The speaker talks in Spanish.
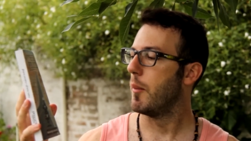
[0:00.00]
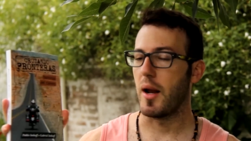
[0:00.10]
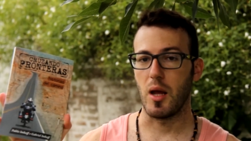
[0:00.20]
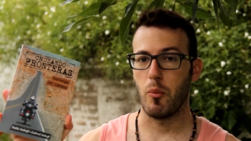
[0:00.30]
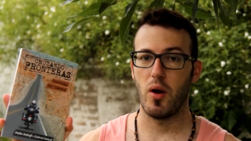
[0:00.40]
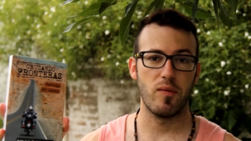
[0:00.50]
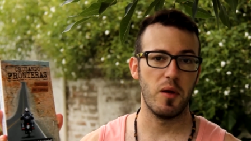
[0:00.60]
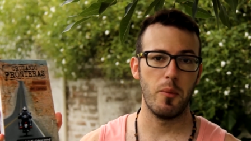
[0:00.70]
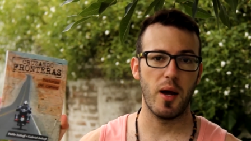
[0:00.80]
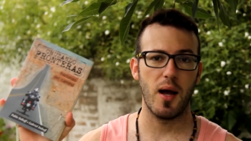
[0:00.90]
para que pueda
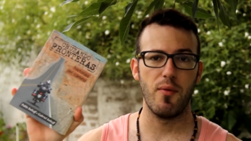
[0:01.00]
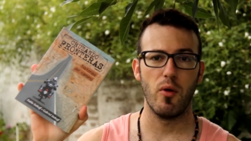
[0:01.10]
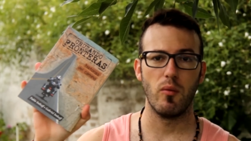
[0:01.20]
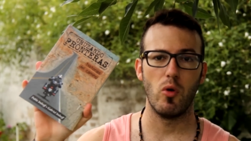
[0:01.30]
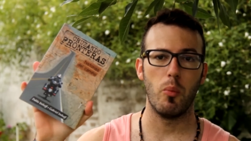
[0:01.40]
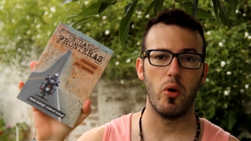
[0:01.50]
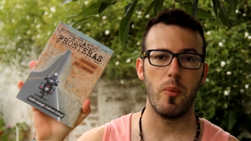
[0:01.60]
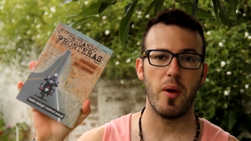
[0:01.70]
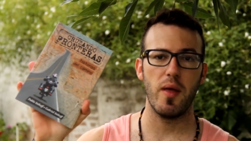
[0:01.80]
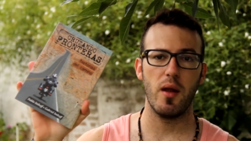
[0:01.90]
seguir viajando, lo
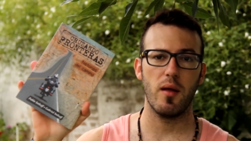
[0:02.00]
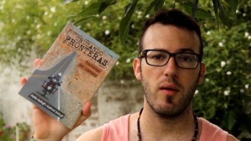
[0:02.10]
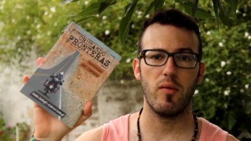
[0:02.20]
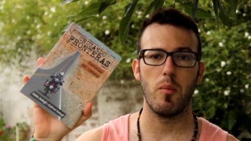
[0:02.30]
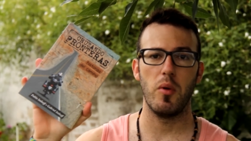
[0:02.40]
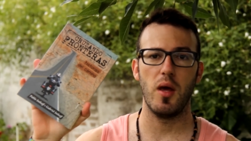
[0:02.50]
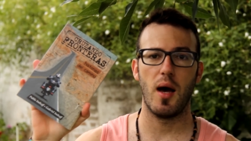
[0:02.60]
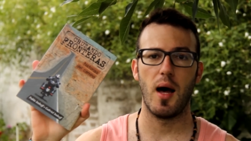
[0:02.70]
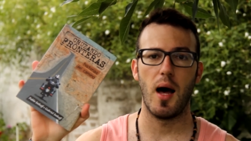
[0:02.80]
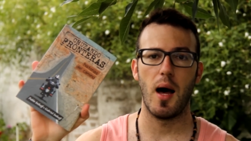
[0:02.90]
puede pedir y se
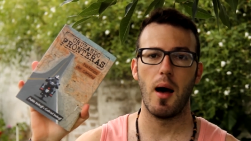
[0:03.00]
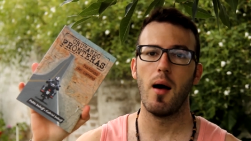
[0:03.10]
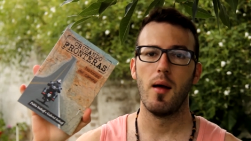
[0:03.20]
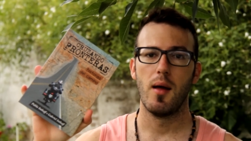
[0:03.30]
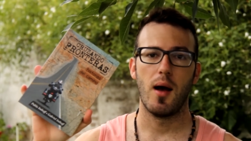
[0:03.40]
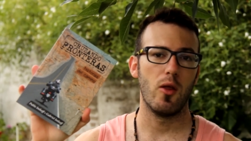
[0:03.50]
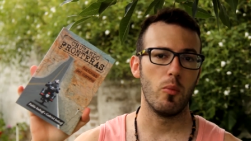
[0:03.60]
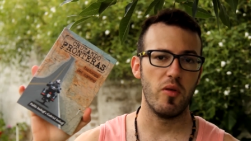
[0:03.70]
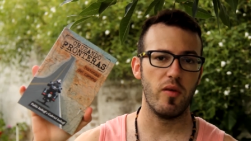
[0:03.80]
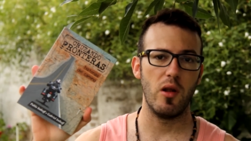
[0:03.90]
envía a,
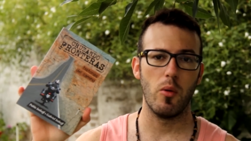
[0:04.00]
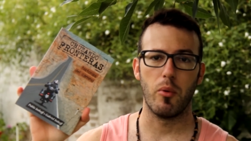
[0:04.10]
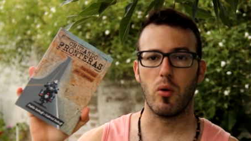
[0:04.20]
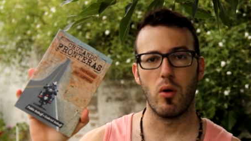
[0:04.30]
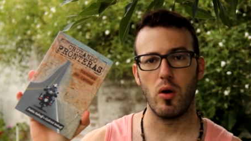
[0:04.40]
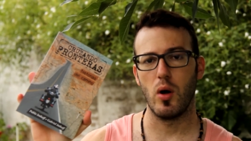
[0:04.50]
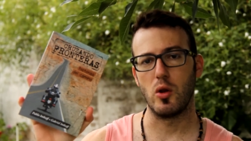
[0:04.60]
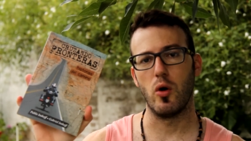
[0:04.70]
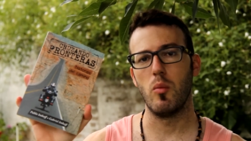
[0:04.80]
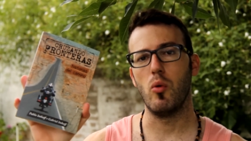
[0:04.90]
domicilio por correo a todo el